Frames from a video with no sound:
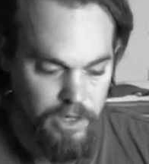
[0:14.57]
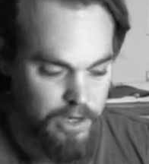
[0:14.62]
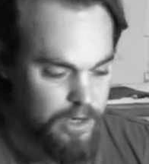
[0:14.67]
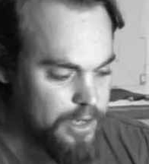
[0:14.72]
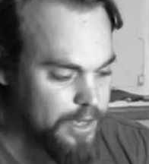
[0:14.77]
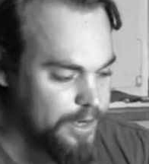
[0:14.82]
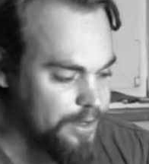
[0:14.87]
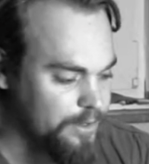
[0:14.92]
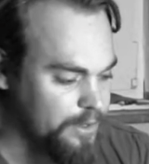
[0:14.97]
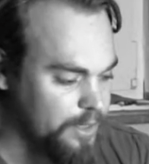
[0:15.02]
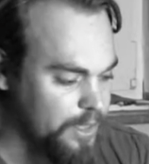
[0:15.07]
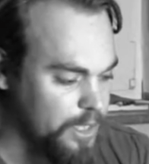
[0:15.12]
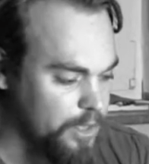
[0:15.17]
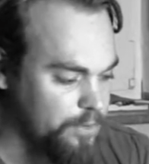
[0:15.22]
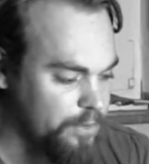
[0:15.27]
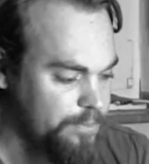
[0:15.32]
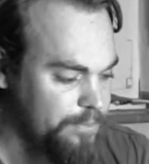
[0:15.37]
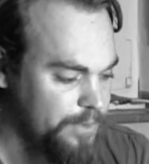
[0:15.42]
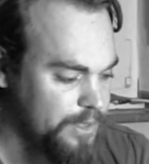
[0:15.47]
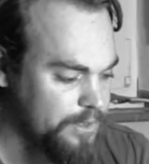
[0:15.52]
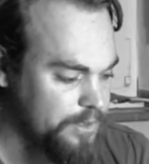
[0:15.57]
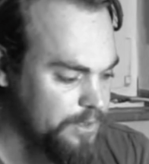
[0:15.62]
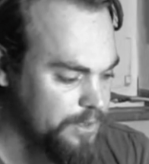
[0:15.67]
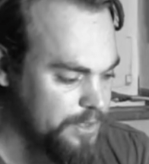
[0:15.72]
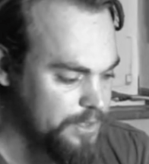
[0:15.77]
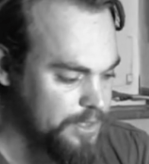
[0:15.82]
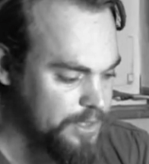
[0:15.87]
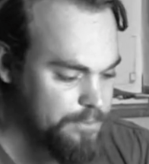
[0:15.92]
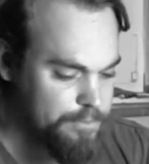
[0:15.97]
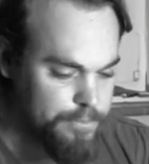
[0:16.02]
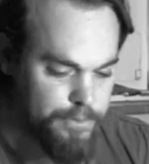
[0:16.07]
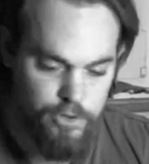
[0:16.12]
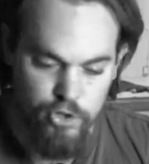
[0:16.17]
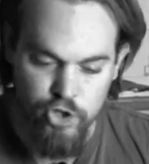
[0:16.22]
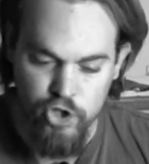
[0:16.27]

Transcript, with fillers: kleinen Equipment-Tipp